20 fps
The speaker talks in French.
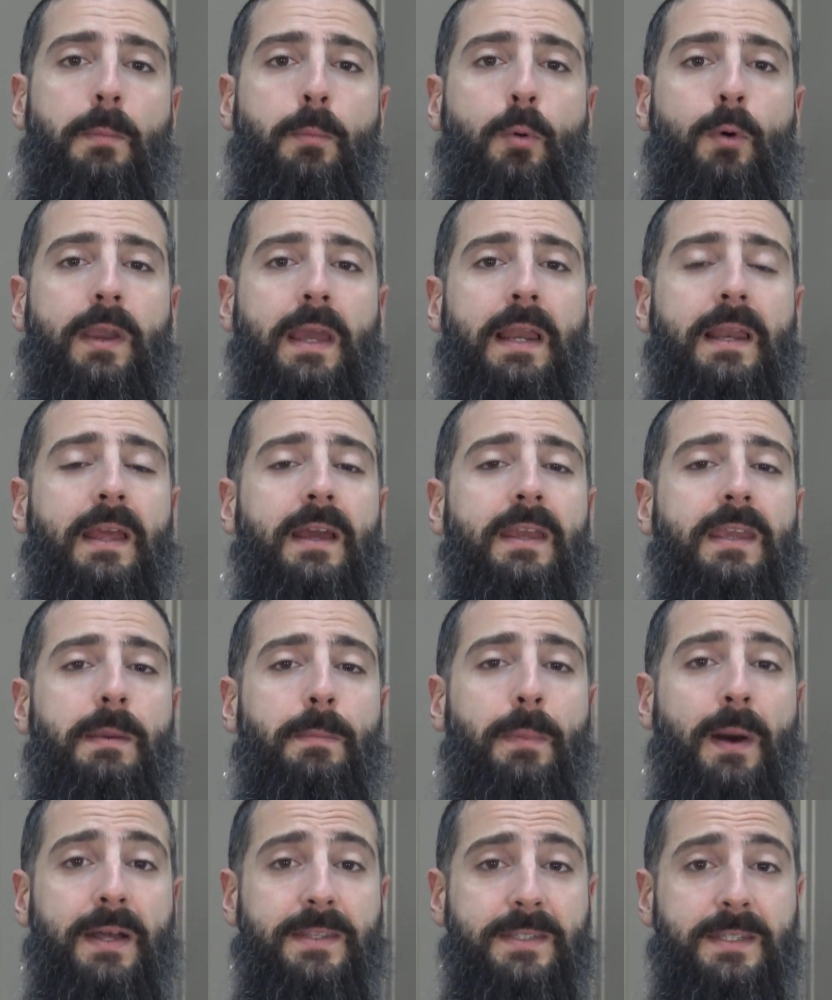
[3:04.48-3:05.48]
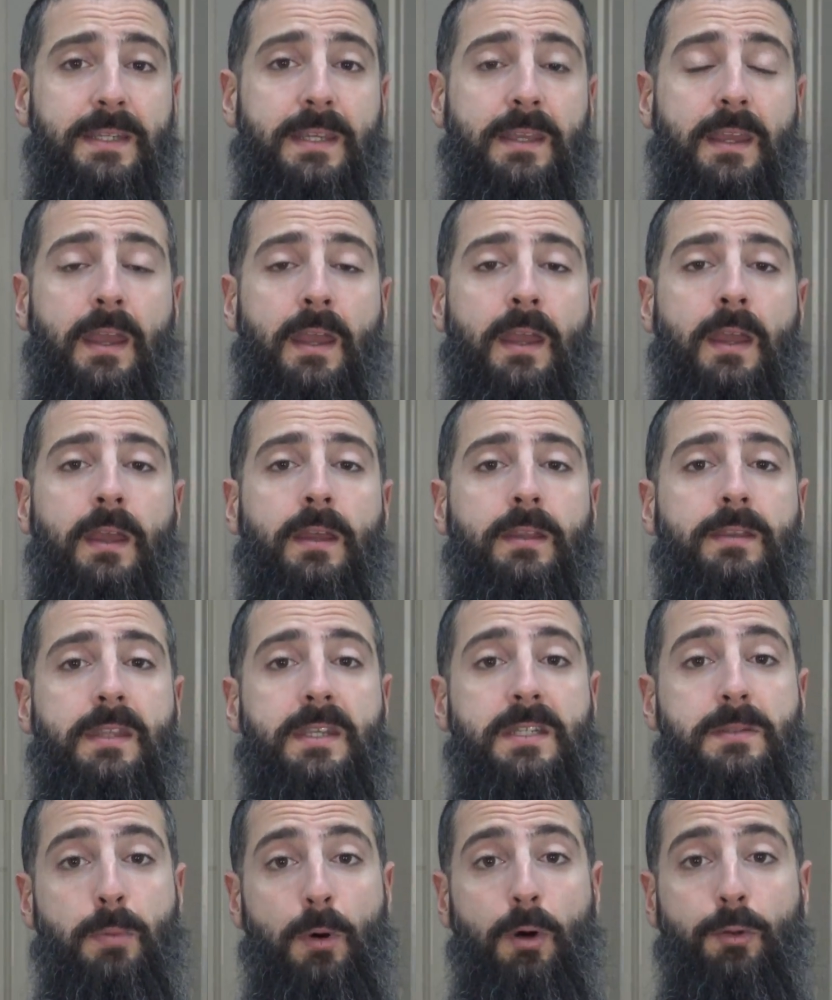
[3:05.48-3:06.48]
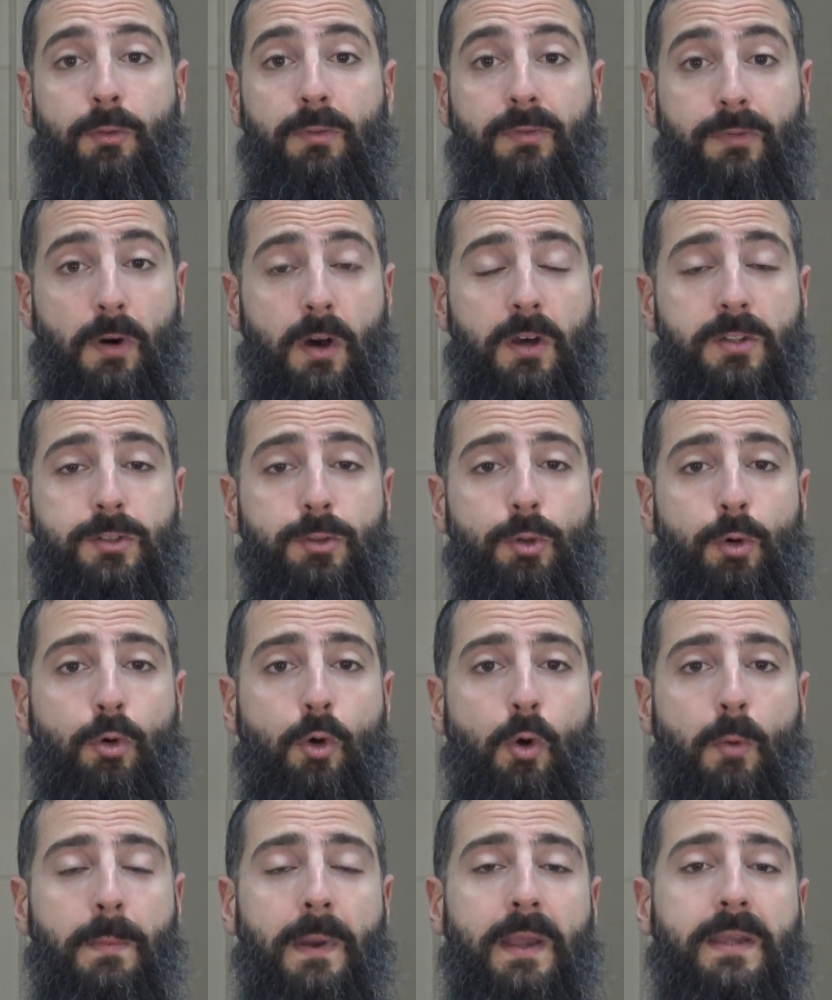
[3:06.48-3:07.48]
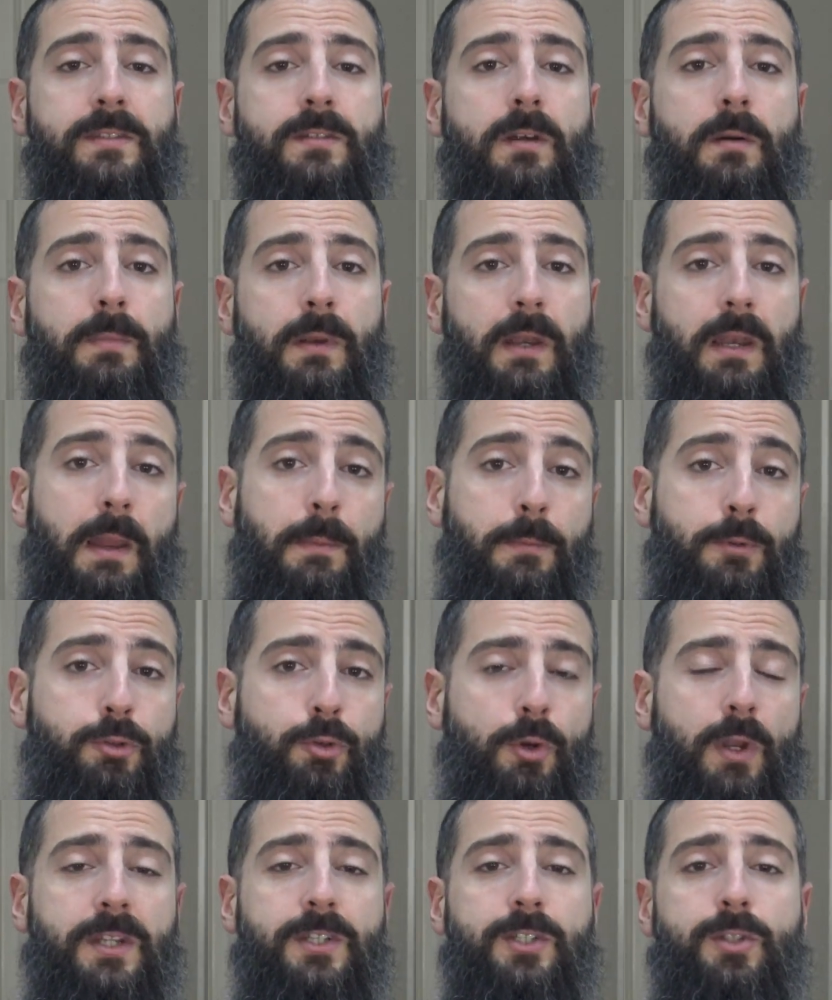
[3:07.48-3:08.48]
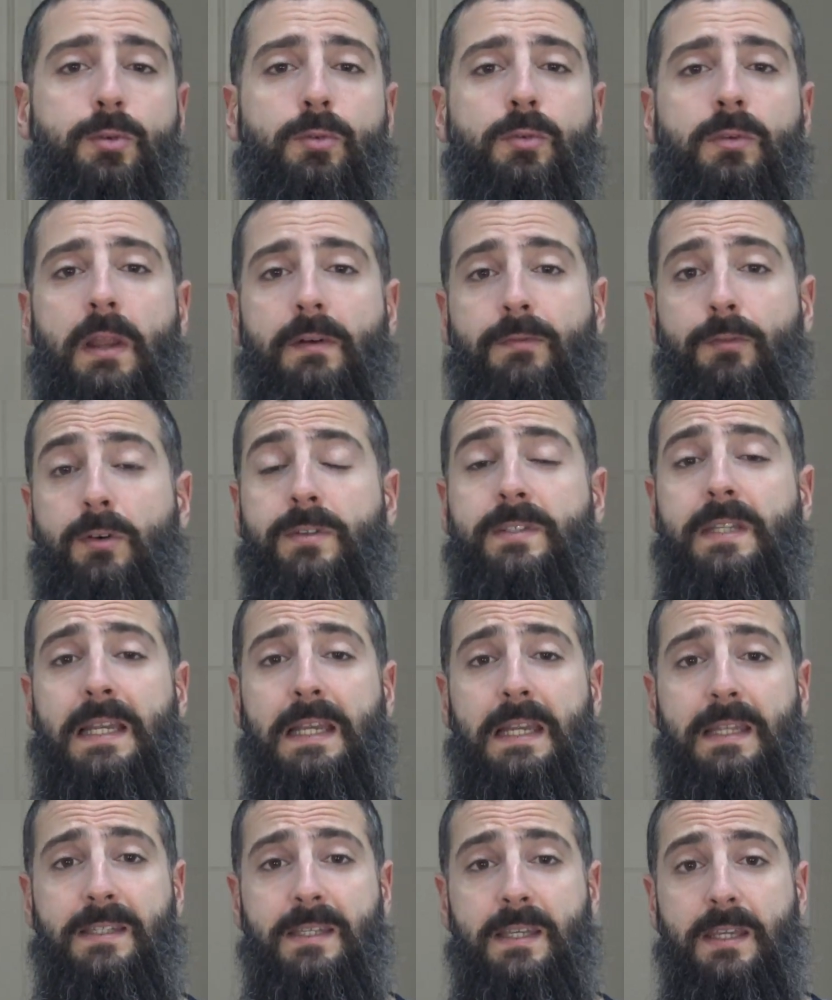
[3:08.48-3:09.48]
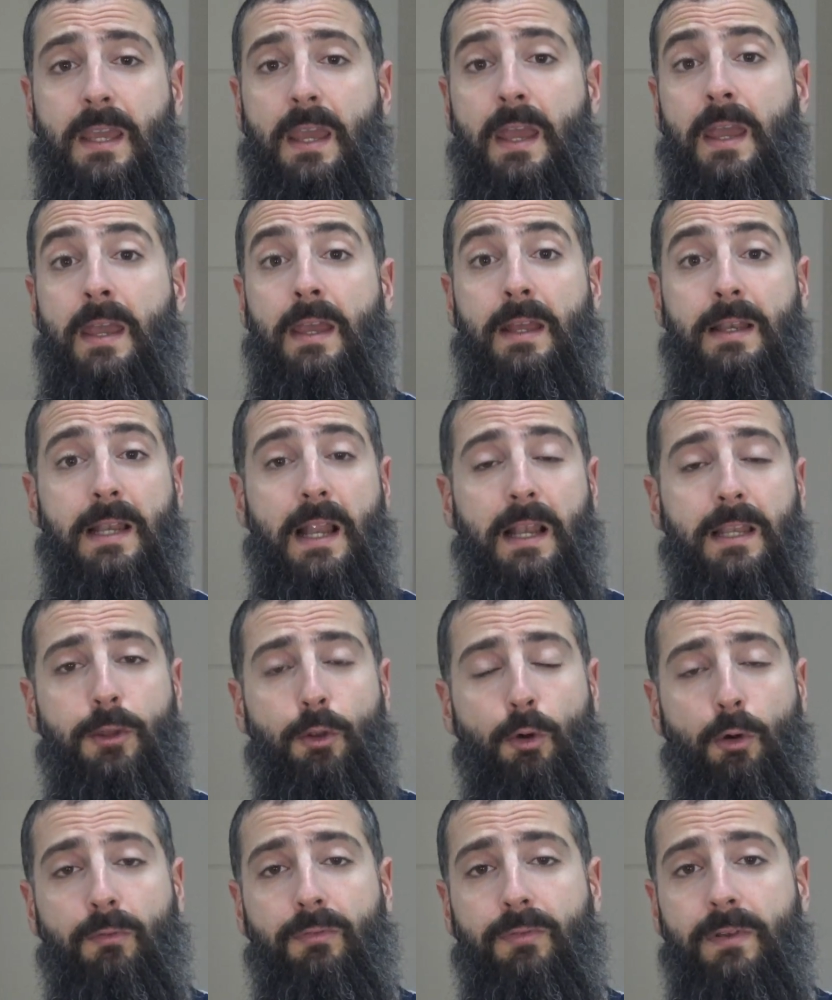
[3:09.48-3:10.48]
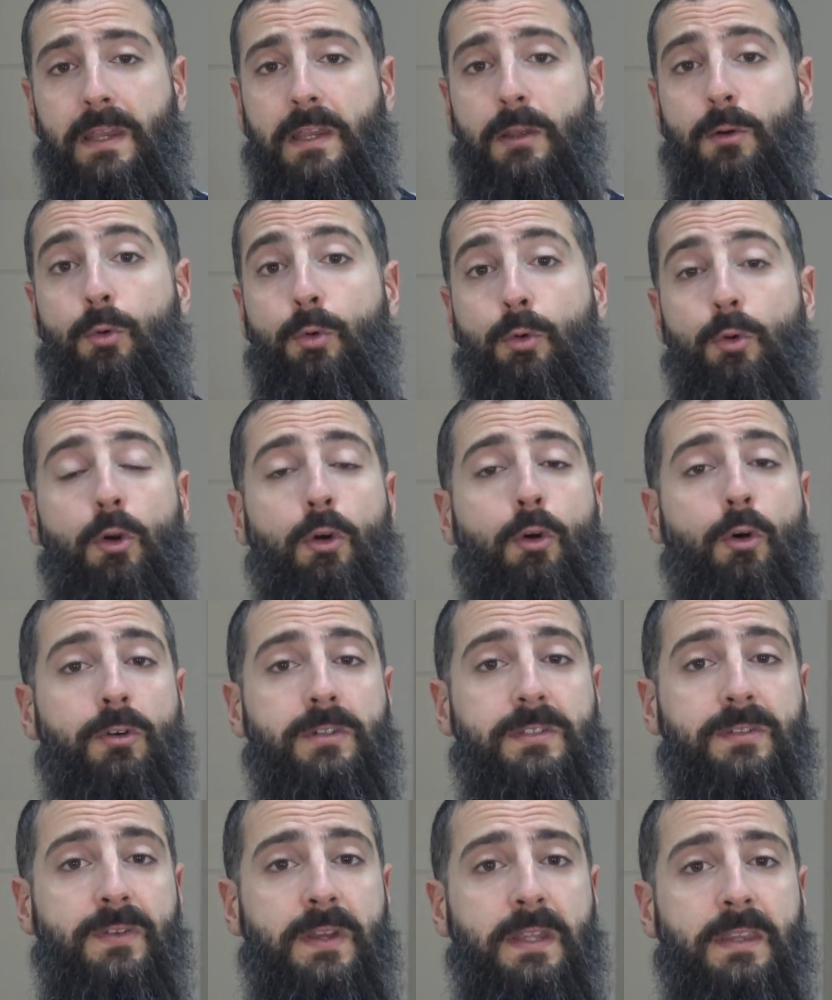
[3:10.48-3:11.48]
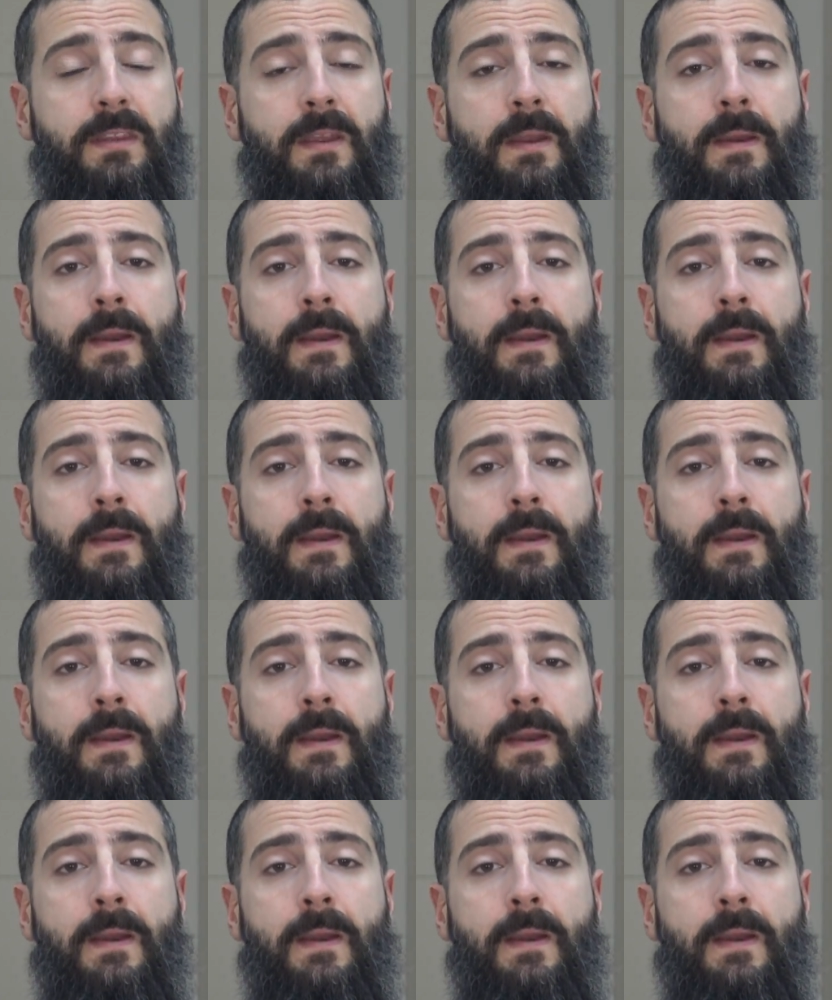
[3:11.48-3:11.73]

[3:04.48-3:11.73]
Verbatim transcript: pour quelqu'un qui pratique des sports de force, donc comme par exemple la musculation, la force athlétique, l'haltérophilie ou le crossfit,